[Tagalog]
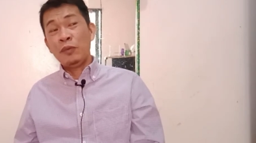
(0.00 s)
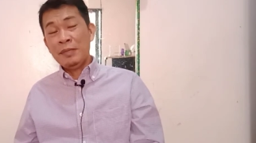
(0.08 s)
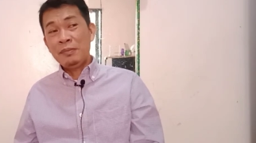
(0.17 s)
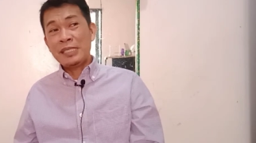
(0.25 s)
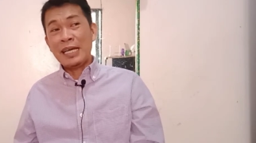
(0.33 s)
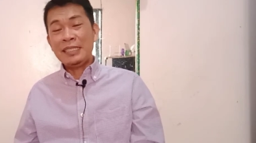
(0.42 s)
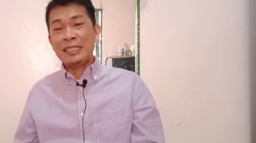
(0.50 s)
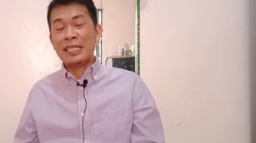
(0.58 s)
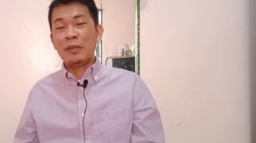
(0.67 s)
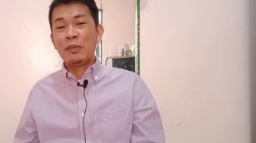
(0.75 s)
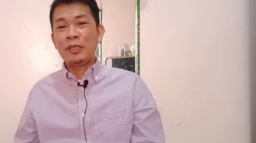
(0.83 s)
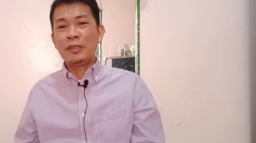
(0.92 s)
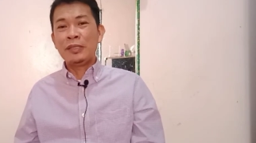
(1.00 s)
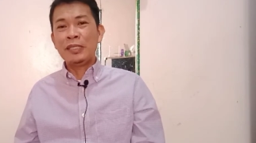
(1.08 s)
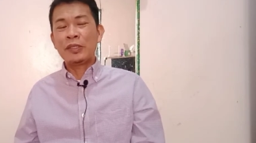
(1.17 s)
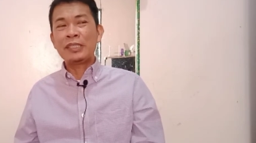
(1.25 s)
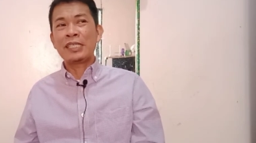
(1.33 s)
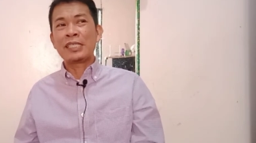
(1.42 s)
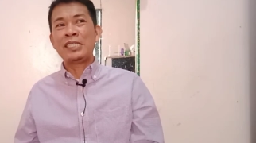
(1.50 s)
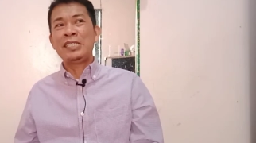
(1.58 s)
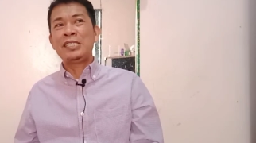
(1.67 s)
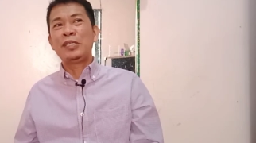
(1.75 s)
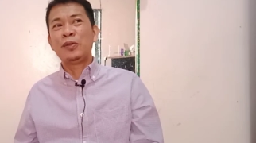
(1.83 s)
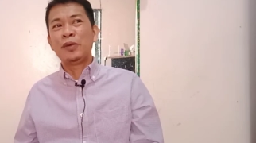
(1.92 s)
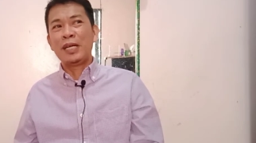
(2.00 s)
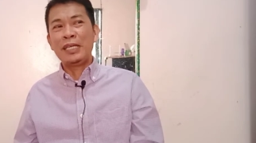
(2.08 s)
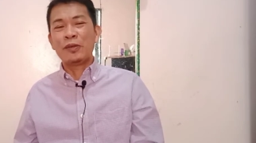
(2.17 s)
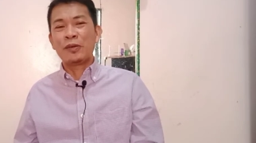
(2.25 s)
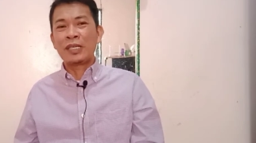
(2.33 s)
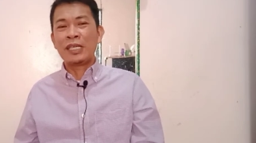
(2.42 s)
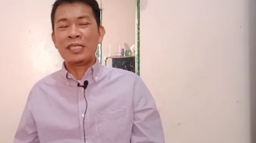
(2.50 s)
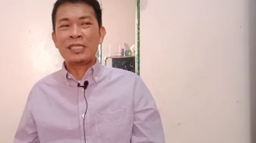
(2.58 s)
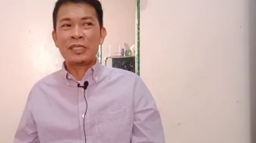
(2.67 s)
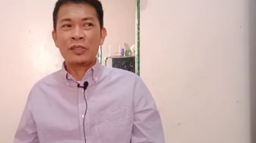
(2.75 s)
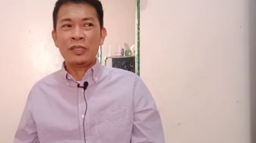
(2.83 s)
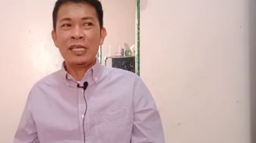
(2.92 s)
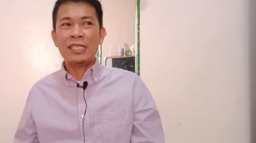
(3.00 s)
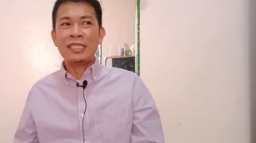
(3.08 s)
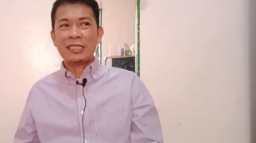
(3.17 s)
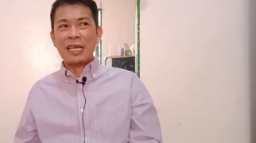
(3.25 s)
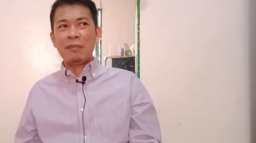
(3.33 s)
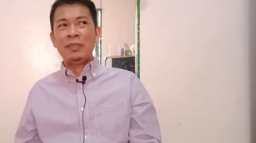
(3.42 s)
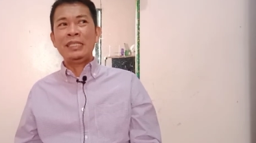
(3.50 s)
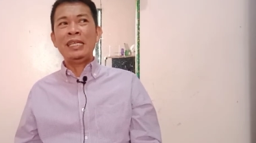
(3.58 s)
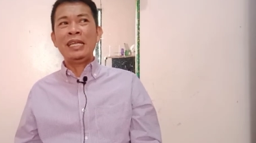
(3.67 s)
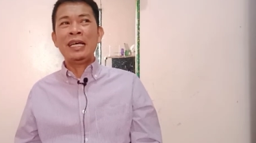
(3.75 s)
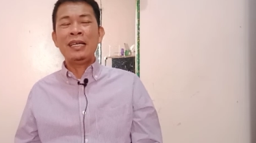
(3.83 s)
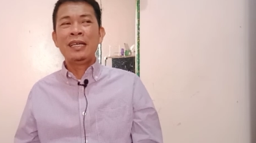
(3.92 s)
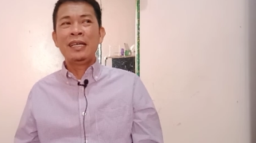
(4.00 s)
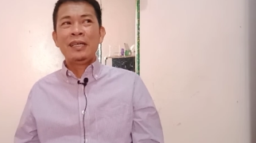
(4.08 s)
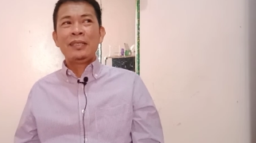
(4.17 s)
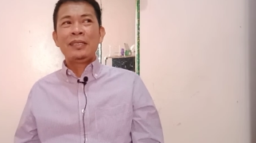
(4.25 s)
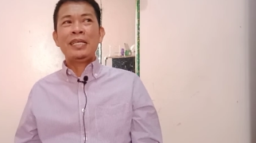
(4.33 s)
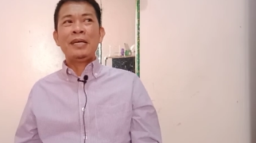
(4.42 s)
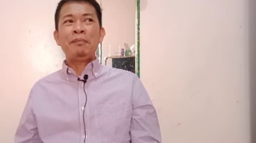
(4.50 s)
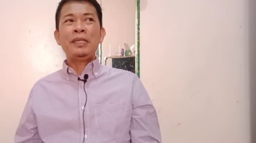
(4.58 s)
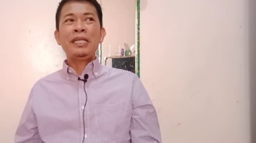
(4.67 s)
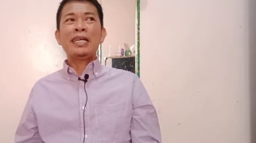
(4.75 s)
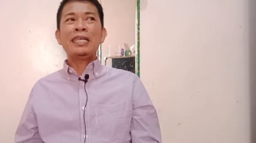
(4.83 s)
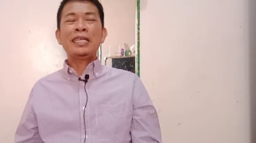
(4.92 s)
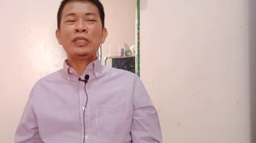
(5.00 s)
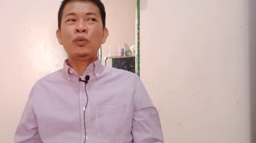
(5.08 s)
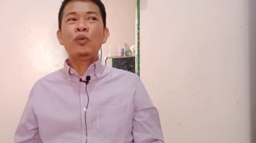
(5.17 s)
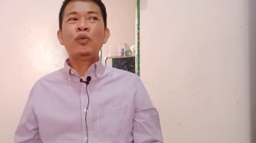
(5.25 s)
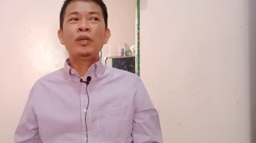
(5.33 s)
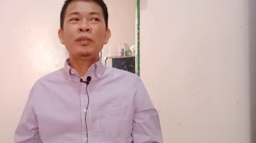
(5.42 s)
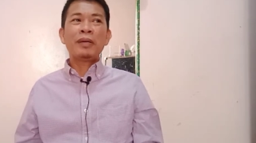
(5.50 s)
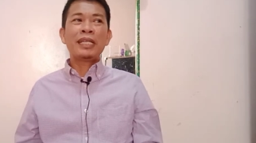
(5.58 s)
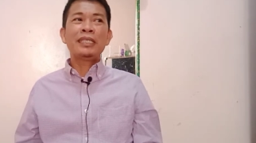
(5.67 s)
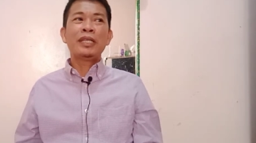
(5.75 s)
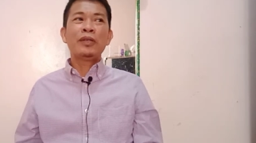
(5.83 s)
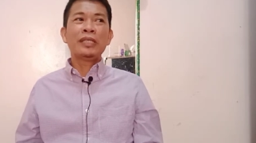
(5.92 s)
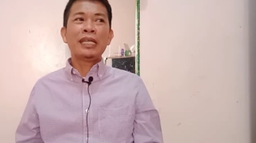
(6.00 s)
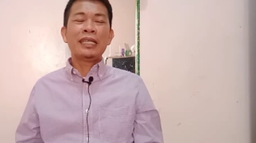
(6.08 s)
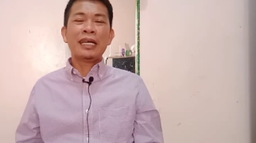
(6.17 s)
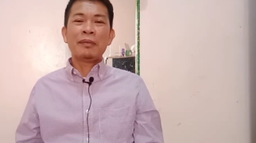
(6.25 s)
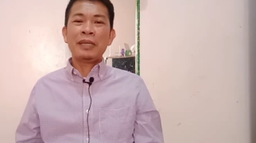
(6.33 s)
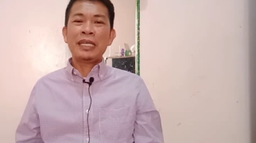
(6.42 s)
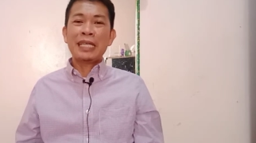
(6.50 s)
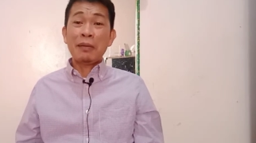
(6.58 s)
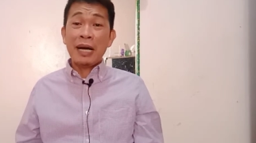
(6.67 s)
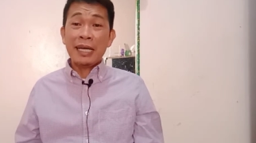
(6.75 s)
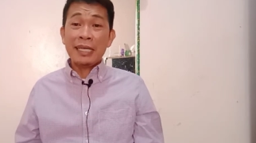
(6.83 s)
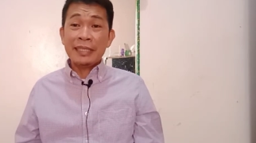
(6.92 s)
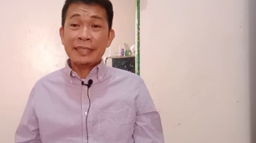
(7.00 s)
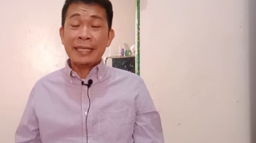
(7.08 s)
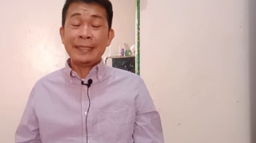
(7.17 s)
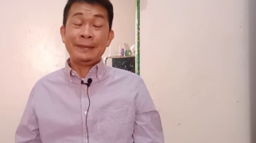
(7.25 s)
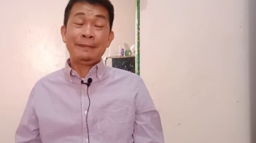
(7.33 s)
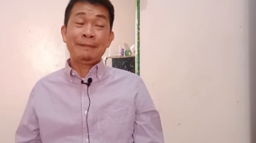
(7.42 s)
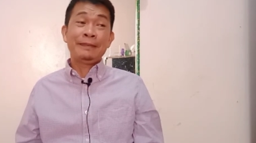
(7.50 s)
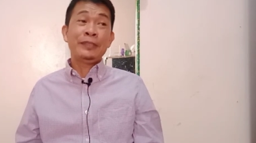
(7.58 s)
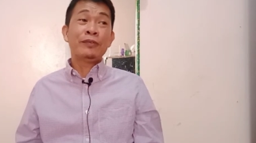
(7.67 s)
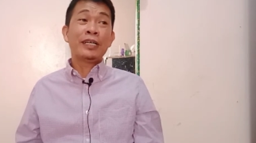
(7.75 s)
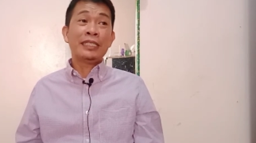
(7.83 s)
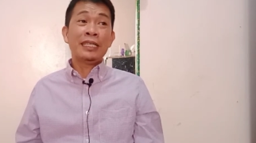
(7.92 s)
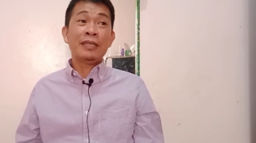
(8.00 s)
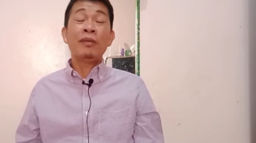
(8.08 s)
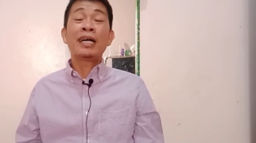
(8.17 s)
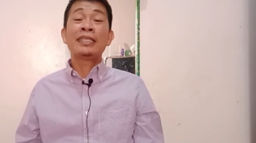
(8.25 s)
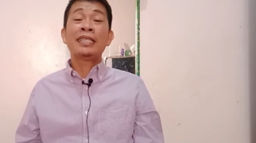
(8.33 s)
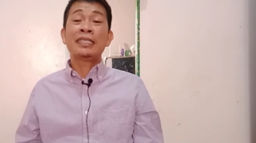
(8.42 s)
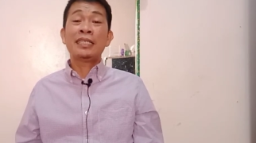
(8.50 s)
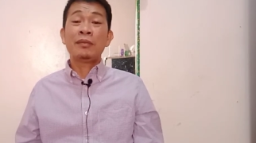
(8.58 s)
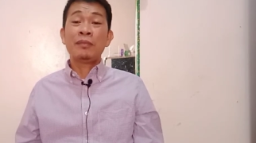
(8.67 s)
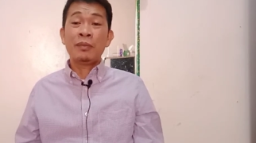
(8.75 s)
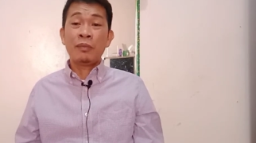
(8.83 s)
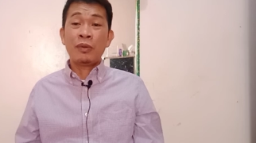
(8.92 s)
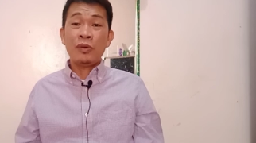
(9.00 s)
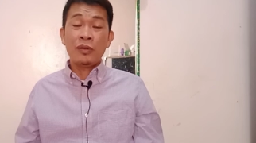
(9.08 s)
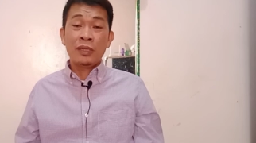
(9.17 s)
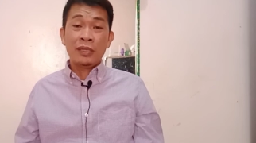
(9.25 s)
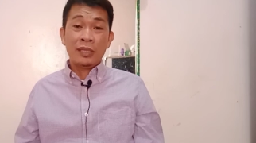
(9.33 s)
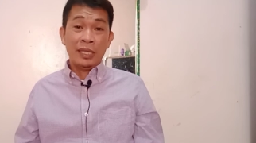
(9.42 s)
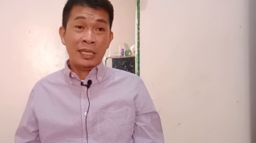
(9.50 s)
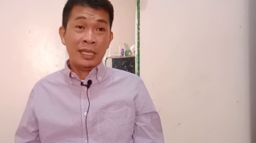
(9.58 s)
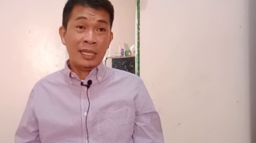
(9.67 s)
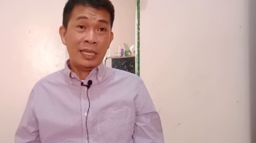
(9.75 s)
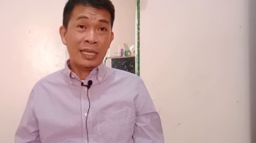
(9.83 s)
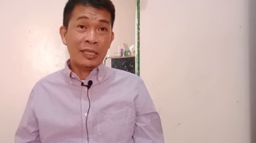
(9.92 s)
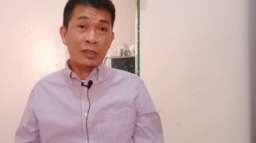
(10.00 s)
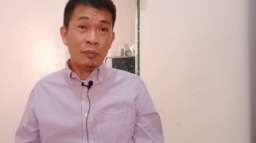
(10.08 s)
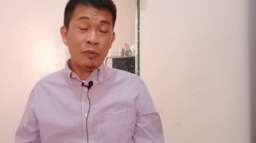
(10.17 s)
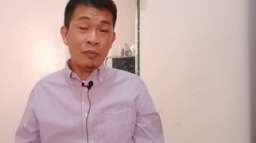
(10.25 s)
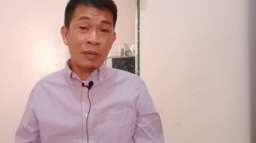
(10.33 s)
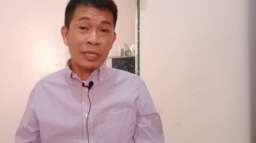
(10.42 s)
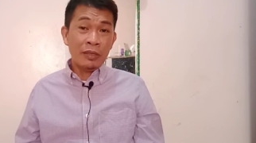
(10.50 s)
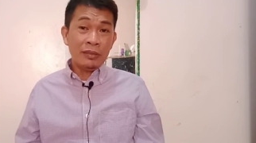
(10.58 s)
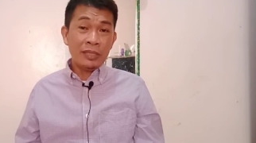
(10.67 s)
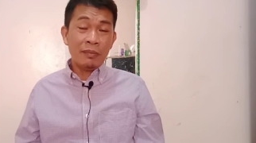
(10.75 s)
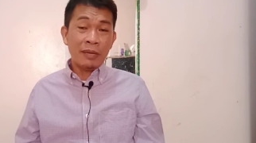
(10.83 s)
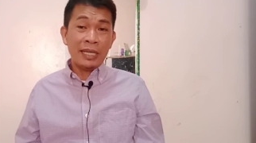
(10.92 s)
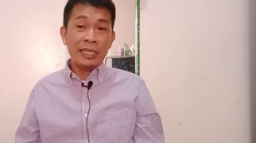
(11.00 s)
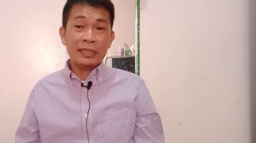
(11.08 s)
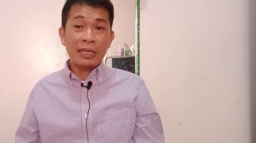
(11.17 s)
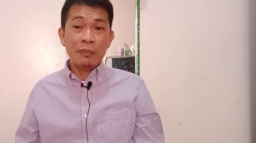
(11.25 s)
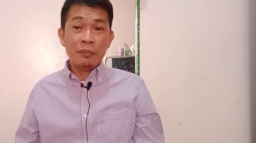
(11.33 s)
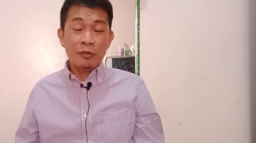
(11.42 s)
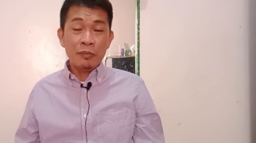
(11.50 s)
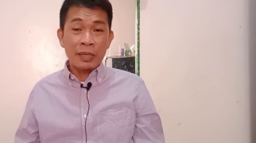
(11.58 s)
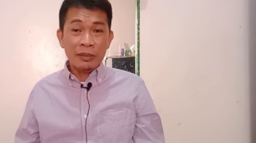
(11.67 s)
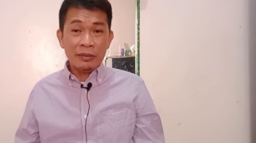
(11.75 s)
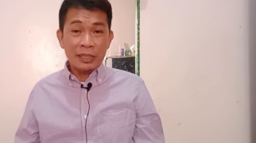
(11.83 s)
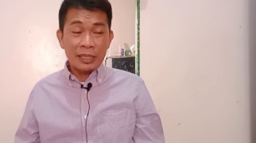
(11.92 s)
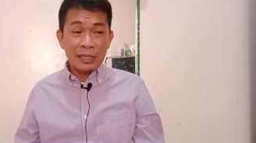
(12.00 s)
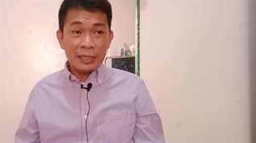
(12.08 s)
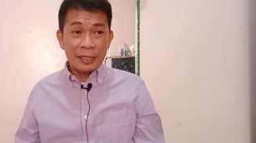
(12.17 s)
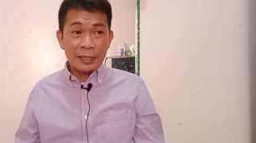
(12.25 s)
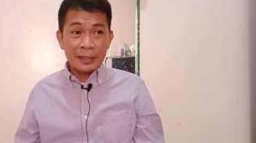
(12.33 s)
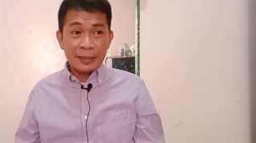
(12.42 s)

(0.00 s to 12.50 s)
uh, website, DW.org, nagsisinungaling organisasyon nila, sasabi nila na pinakikitunguhan pa rin daw nila ng may kabaitan yung kanilang mga dating membro. Eh, ganun po ba yun? Kabaitan po ba yun na